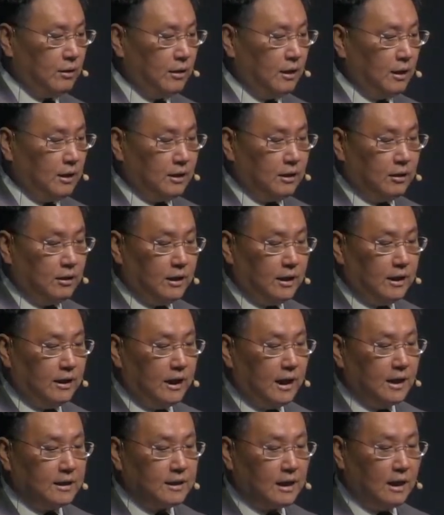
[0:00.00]
그러니
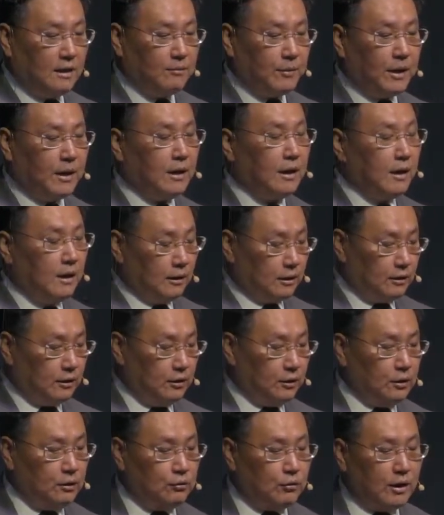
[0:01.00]
내 삶에
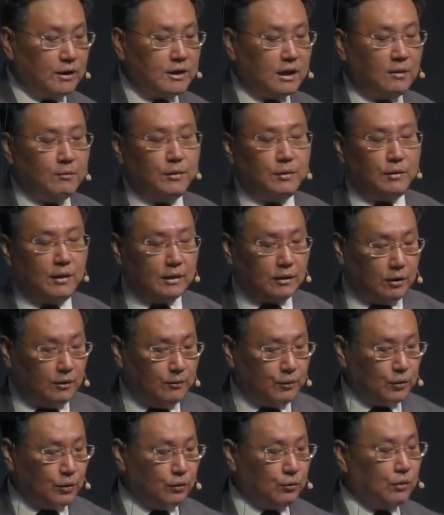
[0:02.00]
긍휼과 자비와
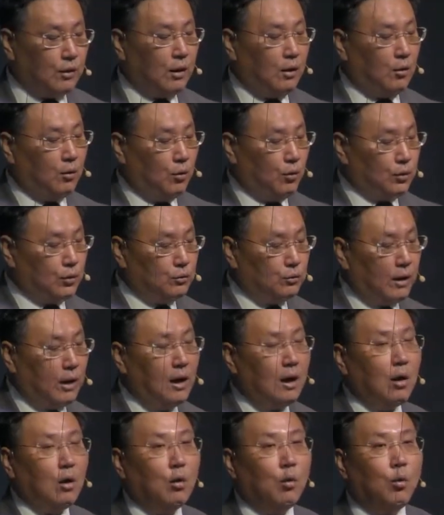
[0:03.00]
겸손과 온유와
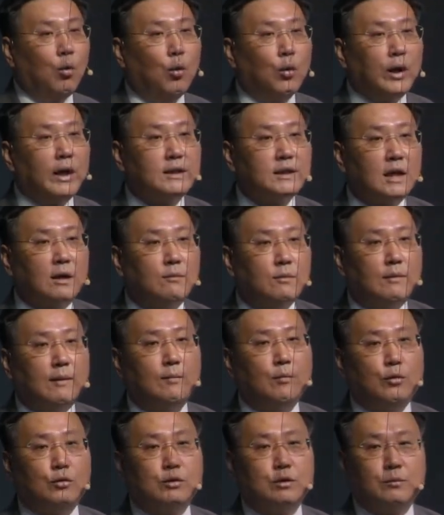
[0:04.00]
오래 참음의
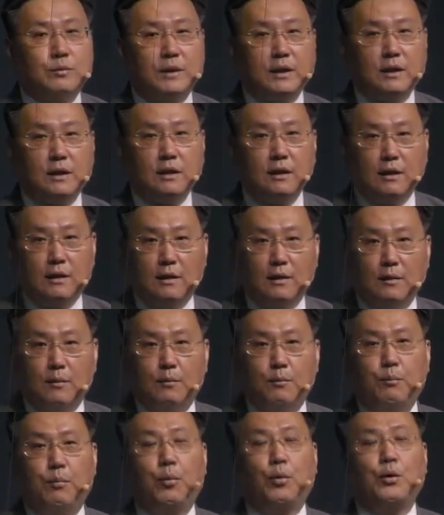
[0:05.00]
모습이
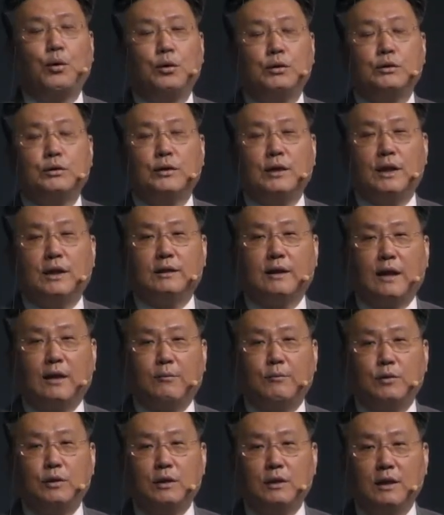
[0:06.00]
보여져야
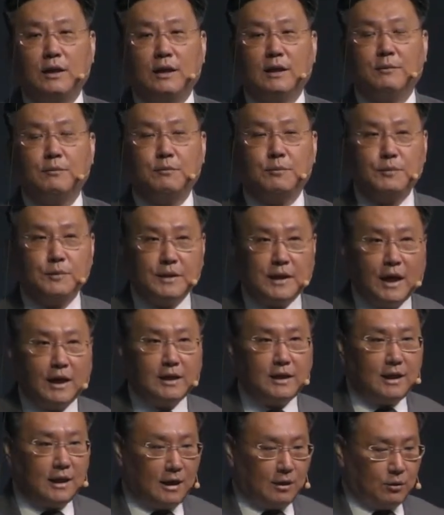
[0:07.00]
한다는
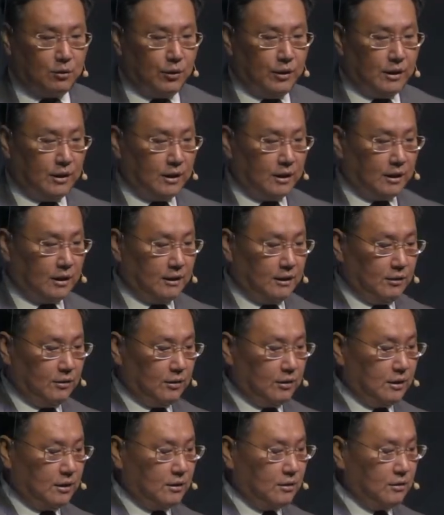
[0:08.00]
얘기하고 있다라는
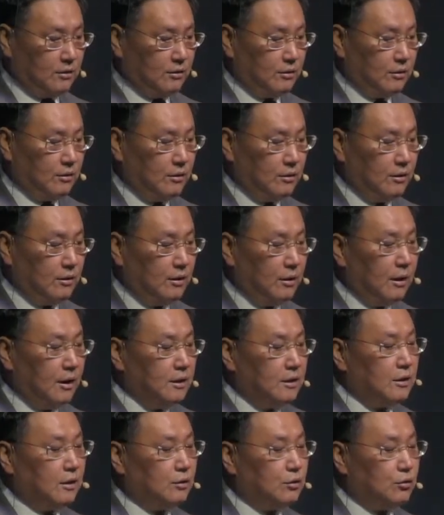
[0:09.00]
것이죠.
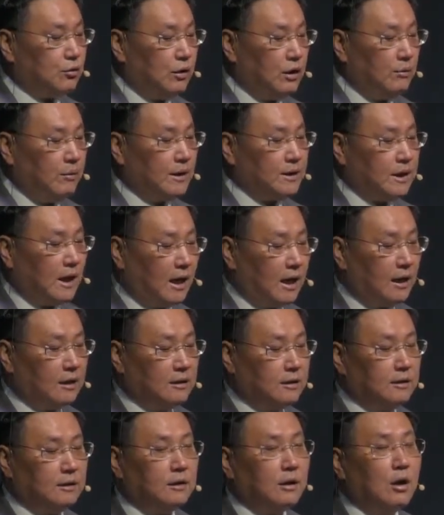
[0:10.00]
즉 주님의
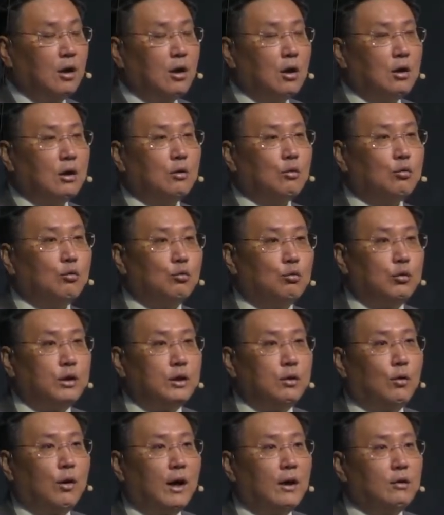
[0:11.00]
사랑은
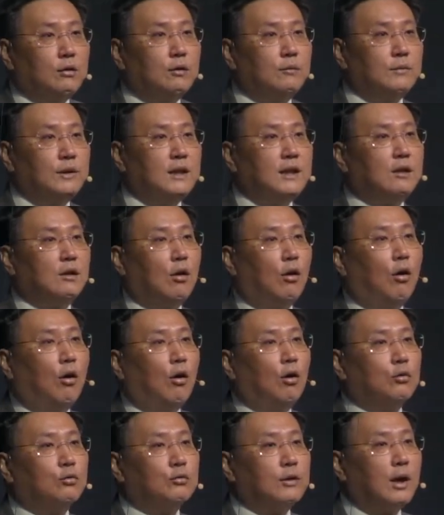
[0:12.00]
우리로 하여금 이
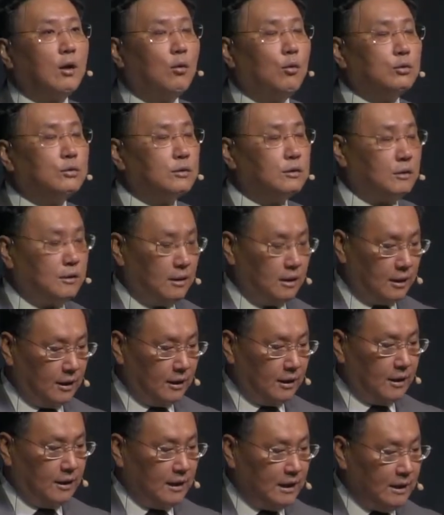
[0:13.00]
거룩의 옷을
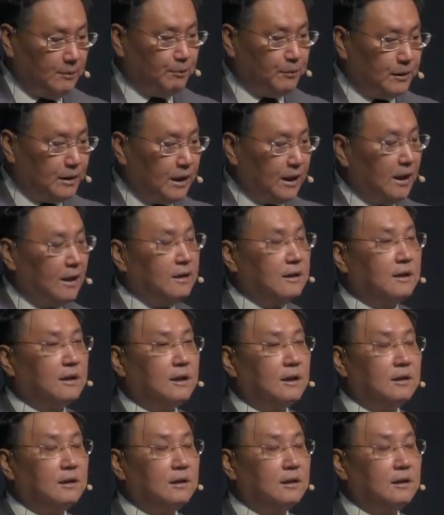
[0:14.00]
입게 한다라는